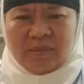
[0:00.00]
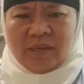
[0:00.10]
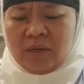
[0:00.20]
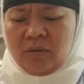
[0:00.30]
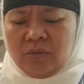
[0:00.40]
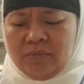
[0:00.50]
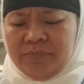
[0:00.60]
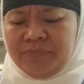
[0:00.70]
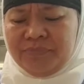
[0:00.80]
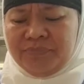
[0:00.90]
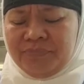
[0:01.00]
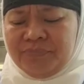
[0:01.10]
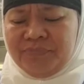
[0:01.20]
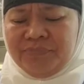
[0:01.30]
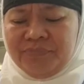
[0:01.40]
Nako.
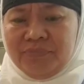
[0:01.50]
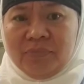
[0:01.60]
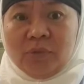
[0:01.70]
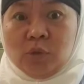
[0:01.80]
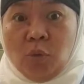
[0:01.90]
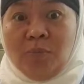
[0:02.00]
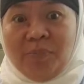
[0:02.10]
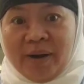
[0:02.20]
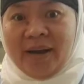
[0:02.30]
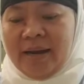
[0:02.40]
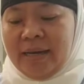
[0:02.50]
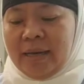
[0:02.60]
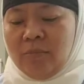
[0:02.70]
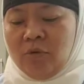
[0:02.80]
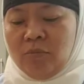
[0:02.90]
Sobrang
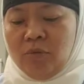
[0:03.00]
alikabok.